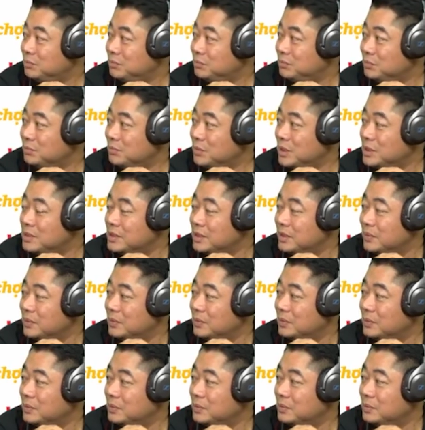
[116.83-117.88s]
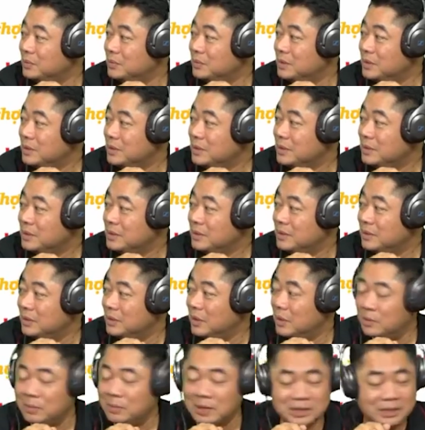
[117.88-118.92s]
Dạ 10 không, triệu. Dạ, em không rành
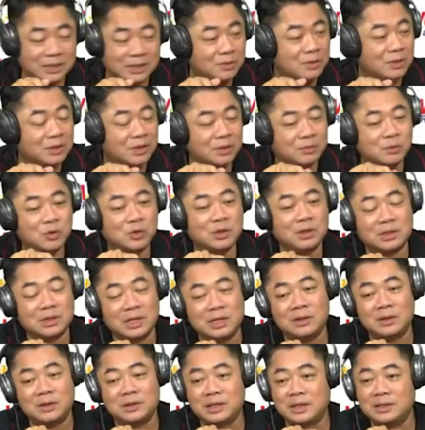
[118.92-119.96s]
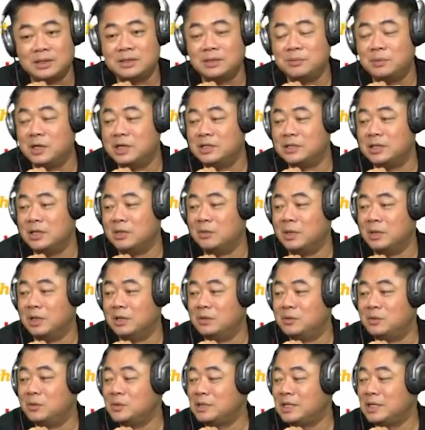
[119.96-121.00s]
lắm. Rồi 10 triệu có thể mua được đấy. Nói thế chứ 10 triệu mà
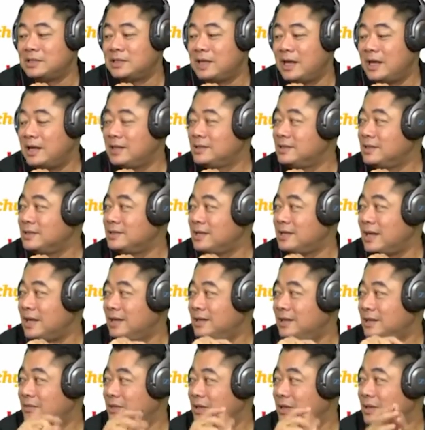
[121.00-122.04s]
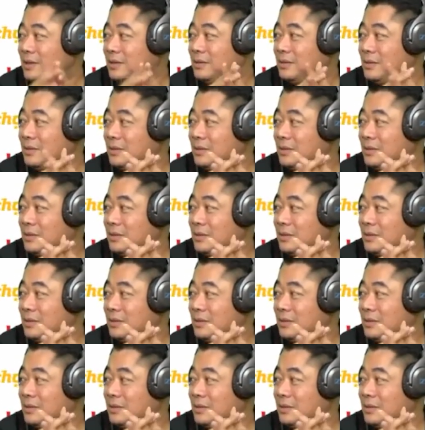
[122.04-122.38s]
ở khu rất xa rất xa thì vẫn